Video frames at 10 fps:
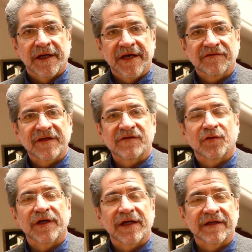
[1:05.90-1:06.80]
Esta
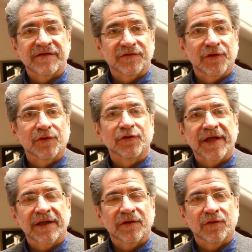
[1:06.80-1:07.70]
historia que les estoy
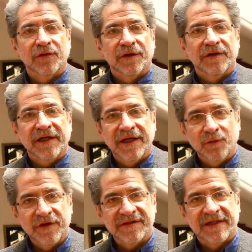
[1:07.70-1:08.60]
contando tiene
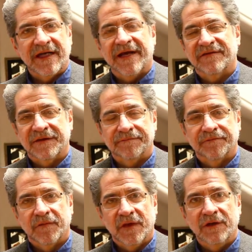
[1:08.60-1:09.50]
un desenlace,
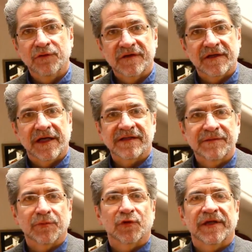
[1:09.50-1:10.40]
tiene un
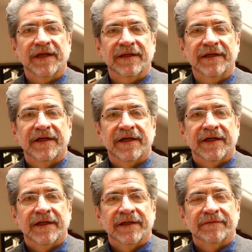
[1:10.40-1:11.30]
desenlace importante
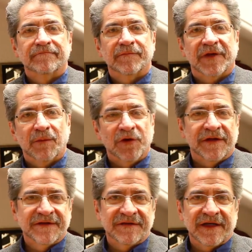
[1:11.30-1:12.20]
que
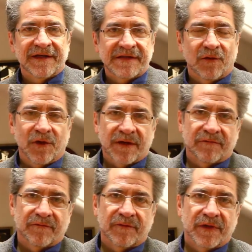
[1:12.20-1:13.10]
voy a decirles ahora,
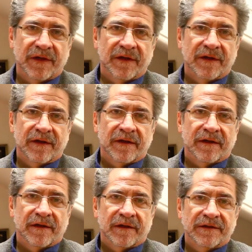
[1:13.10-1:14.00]

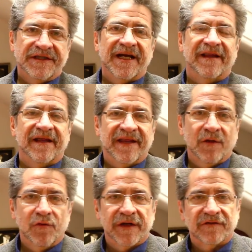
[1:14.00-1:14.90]
llena de
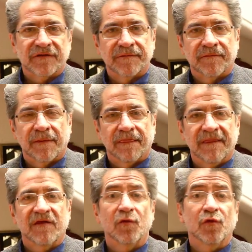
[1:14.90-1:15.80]
deudas,
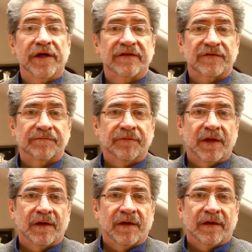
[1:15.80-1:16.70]
de dudas,
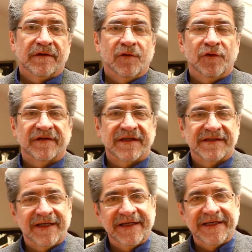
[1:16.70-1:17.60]
de dudas
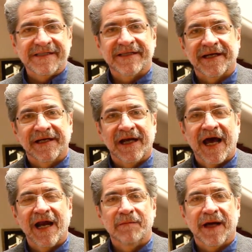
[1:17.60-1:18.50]
que se le enquistan en el
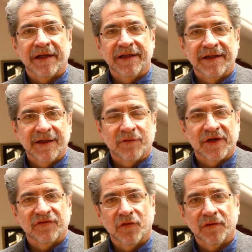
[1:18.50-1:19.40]
alma y en el
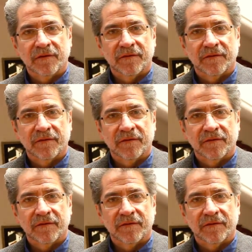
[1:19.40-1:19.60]
corazón.